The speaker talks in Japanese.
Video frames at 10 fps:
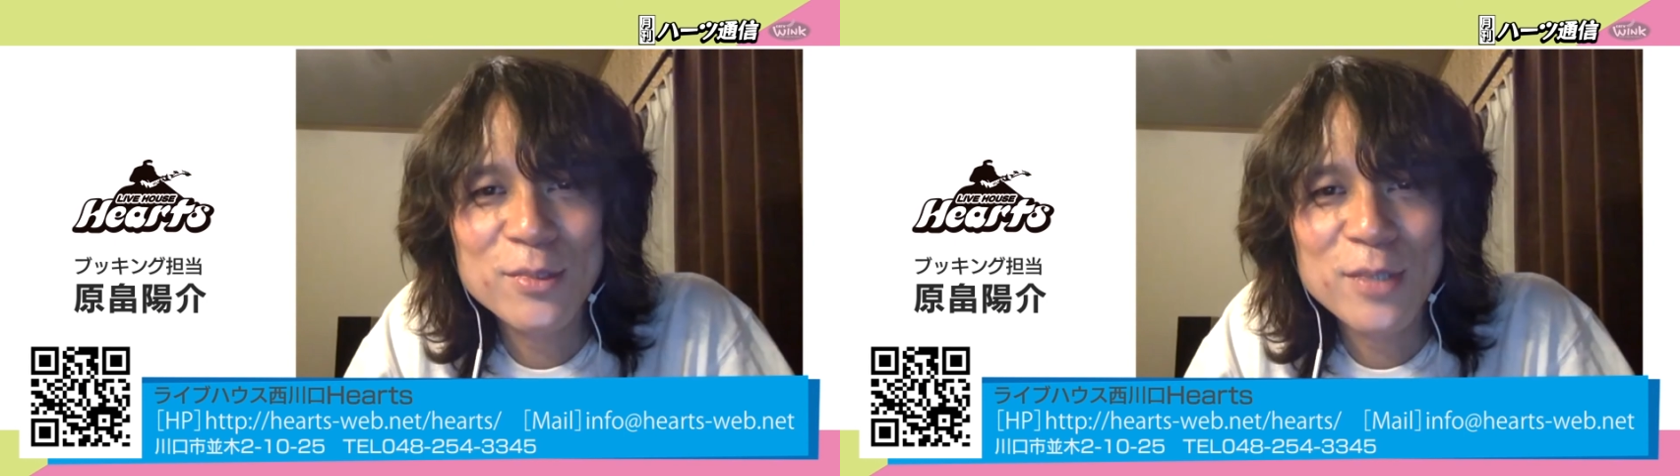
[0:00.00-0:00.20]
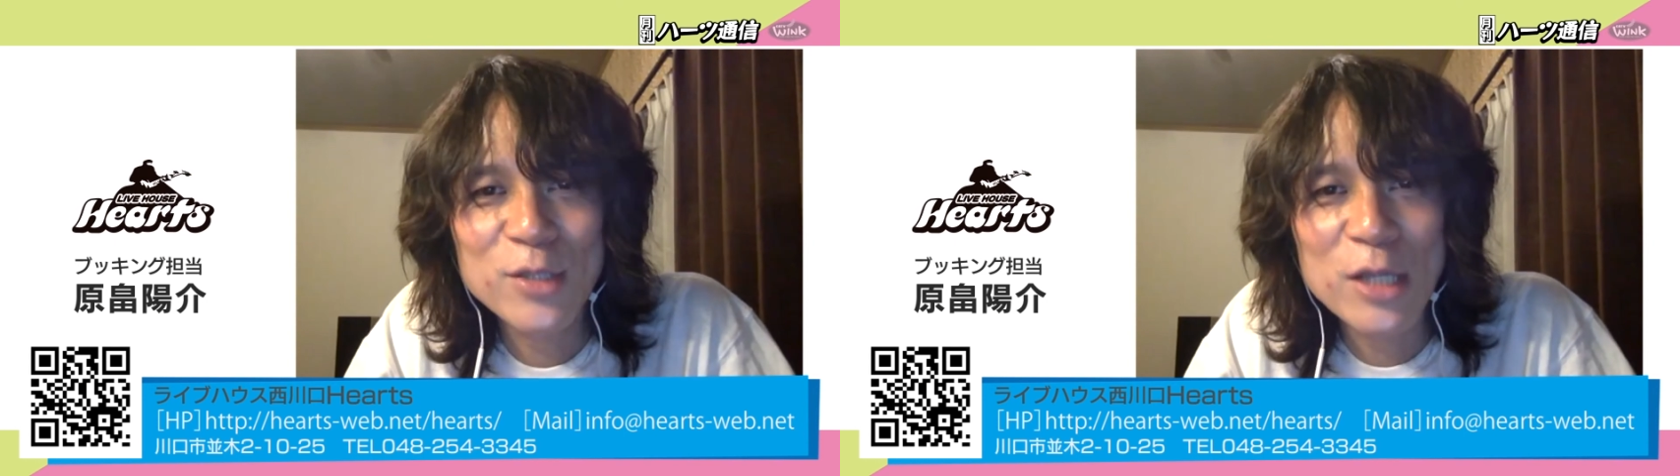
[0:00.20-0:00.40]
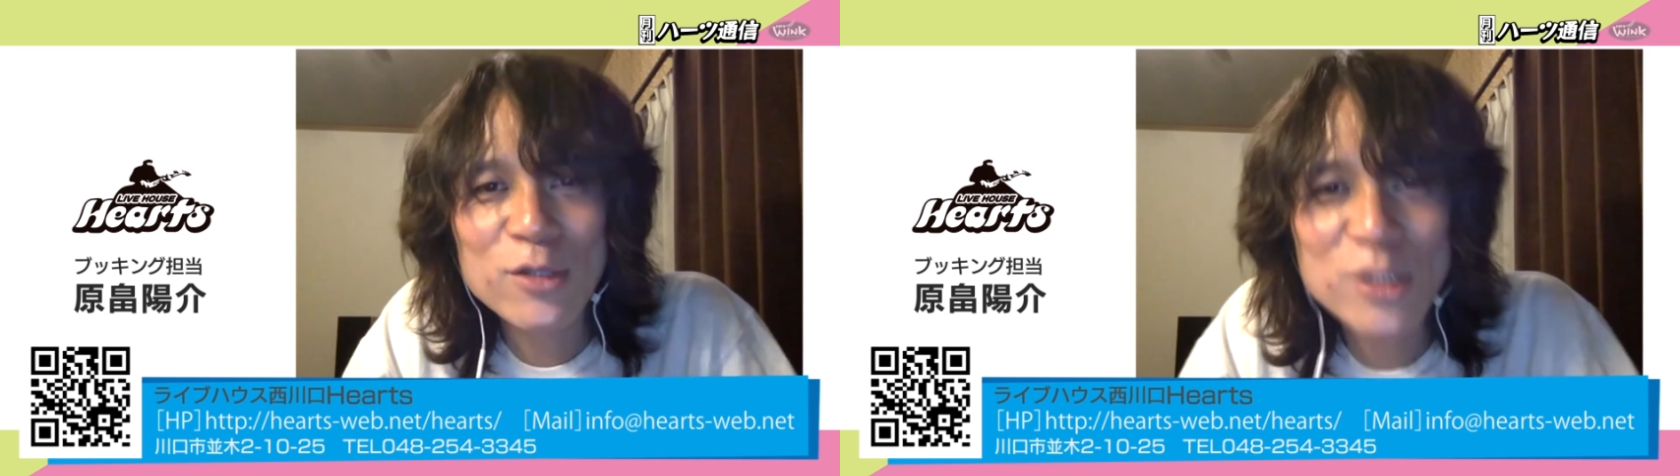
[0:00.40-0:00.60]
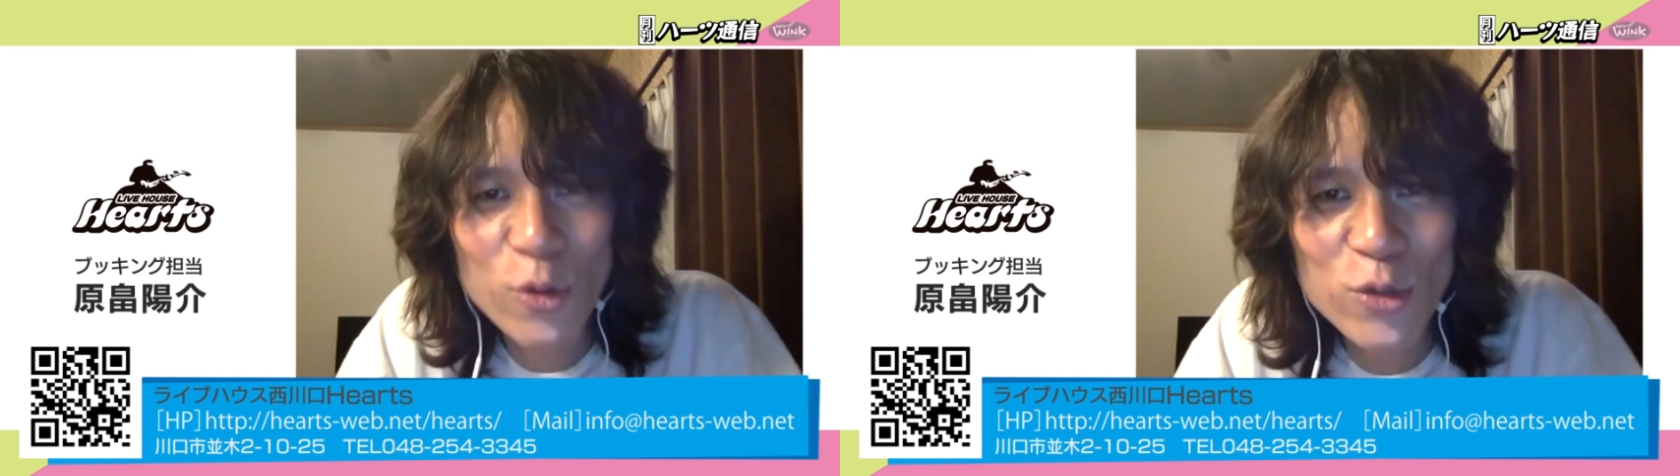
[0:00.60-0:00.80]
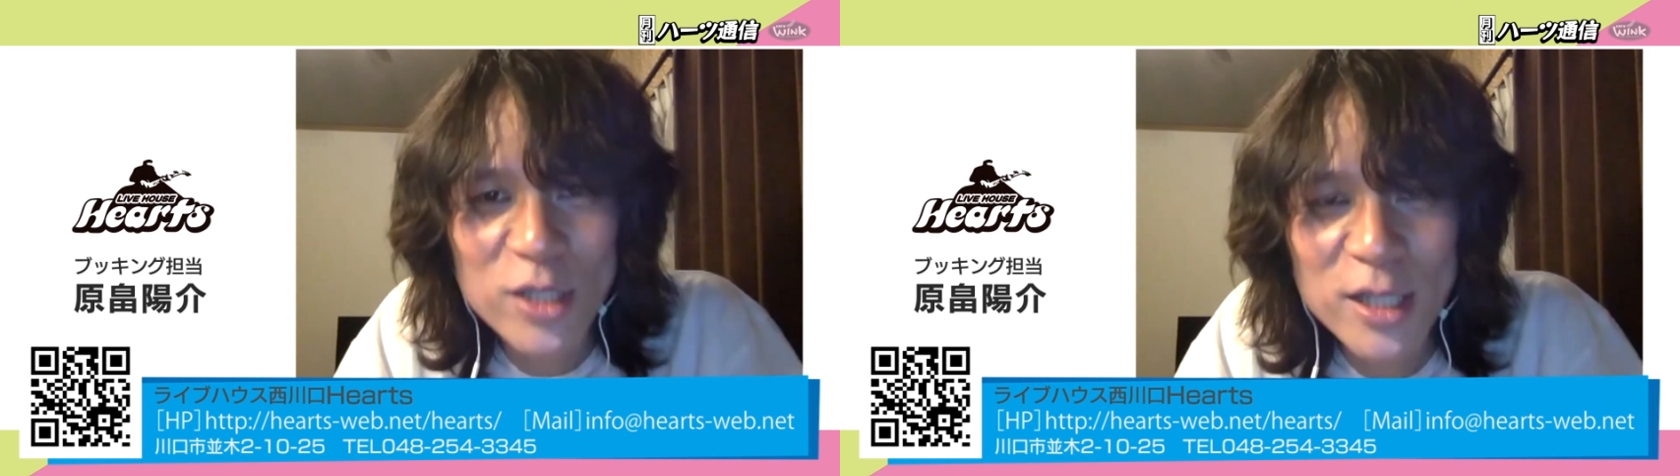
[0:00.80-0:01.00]
SNS
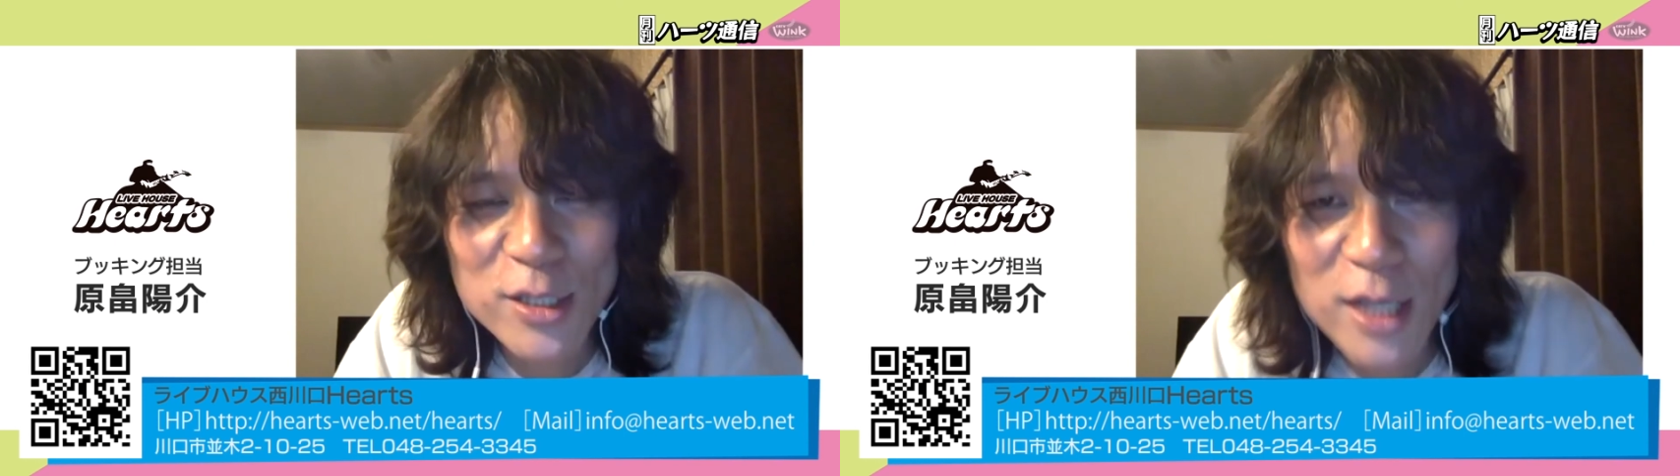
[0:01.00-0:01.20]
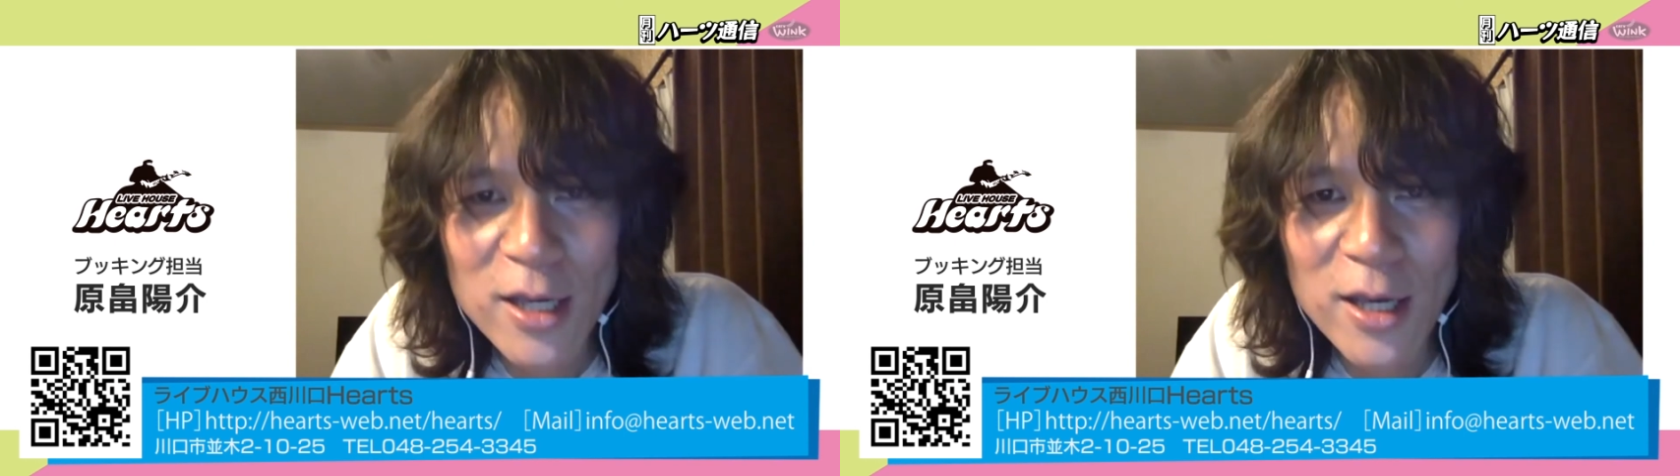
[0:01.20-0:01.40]
等にですね、